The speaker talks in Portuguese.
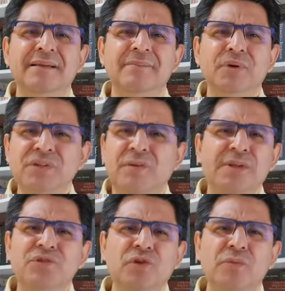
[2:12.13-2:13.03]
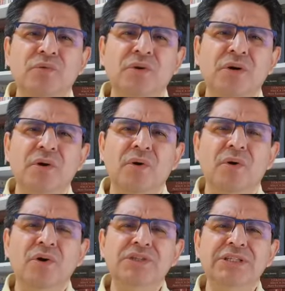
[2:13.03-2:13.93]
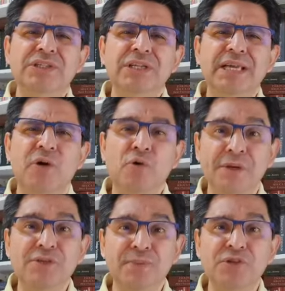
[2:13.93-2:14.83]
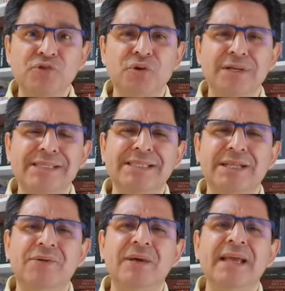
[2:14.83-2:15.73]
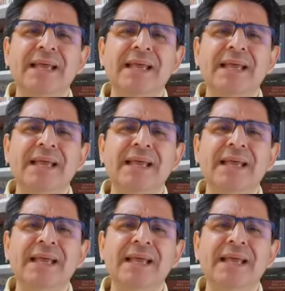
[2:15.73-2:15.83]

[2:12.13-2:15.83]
Possivelmente como hoje em dia algumas pessoas estão